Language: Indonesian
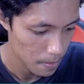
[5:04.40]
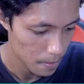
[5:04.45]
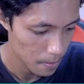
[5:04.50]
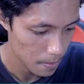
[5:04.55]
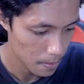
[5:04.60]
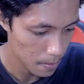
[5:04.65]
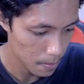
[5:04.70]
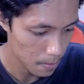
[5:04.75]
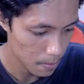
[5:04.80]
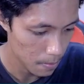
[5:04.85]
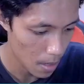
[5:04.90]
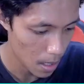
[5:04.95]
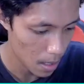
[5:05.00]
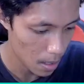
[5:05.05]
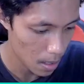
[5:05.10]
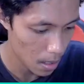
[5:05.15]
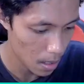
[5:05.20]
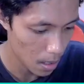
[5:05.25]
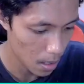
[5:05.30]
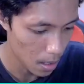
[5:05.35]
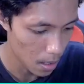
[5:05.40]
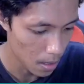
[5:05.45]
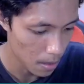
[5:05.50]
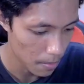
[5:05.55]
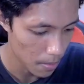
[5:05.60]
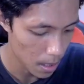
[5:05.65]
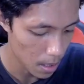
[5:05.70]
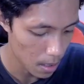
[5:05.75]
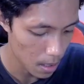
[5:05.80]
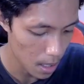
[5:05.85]
hmm mati
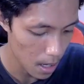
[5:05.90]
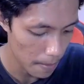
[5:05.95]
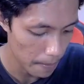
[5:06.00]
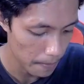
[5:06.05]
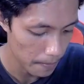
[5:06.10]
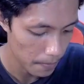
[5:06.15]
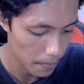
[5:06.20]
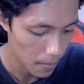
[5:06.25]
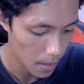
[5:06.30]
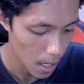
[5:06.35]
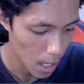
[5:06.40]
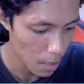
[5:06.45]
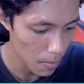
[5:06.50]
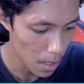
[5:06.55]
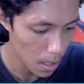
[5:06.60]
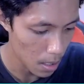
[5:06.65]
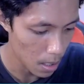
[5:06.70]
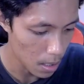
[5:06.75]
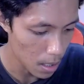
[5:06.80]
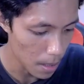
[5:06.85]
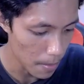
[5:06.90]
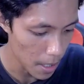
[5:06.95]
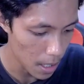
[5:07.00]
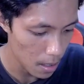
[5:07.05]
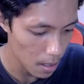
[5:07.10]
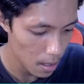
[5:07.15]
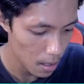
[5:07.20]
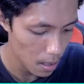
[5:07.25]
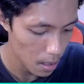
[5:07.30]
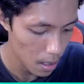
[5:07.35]
mantap Ayo met kerja met
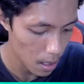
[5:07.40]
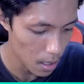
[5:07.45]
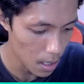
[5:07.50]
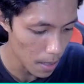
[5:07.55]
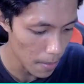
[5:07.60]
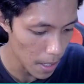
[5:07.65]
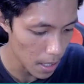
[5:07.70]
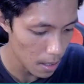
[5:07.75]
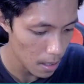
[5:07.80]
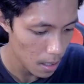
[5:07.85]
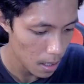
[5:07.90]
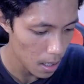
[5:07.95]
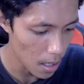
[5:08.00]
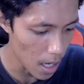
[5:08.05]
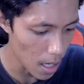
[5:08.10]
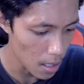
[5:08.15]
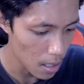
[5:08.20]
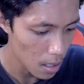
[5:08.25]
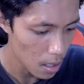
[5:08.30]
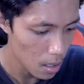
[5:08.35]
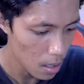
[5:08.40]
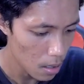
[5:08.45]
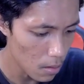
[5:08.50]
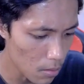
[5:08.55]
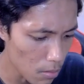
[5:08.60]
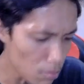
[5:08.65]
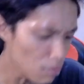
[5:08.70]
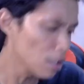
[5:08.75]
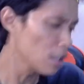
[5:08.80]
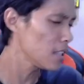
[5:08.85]
Kerja met Medes.
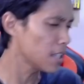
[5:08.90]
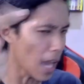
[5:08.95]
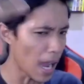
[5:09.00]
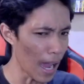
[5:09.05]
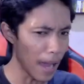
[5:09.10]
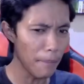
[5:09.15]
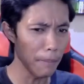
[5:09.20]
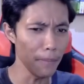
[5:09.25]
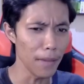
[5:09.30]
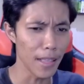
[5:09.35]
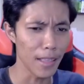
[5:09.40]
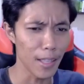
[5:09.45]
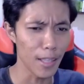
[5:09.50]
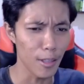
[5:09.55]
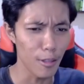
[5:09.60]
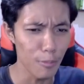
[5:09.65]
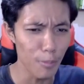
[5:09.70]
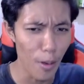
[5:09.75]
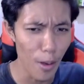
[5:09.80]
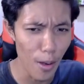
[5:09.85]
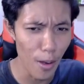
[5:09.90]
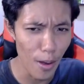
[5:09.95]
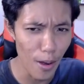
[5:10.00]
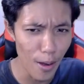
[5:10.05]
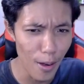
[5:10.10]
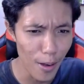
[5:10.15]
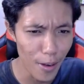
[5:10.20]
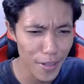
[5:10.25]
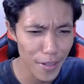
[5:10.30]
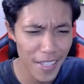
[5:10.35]
Hmm, Jamet itu
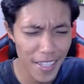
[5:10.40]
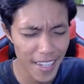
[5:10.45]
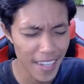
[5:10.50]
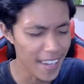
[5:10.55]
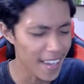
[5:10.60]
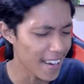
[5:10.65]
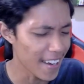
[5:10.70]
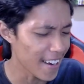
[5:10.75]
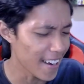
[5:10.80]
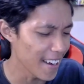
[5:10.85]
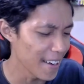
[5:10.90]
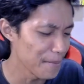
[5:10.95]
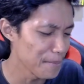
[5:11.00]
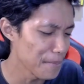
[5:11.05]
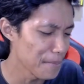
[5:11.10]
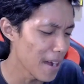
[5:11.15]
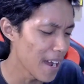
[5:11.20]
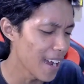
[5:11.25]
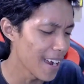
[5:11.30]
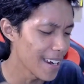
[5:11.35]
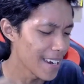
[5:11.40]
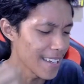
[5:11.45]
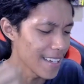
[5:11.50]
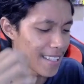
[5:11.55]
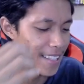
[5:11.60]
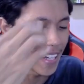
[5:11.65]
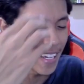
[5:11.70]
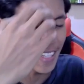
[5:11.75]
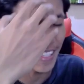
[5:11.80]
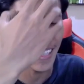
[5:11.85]
bos. Keren banget
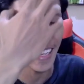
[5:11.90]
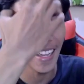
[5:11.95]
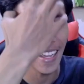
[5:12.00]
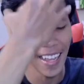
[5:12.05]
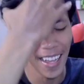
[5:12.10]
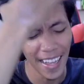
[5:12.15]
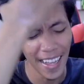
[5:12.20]
guys ya.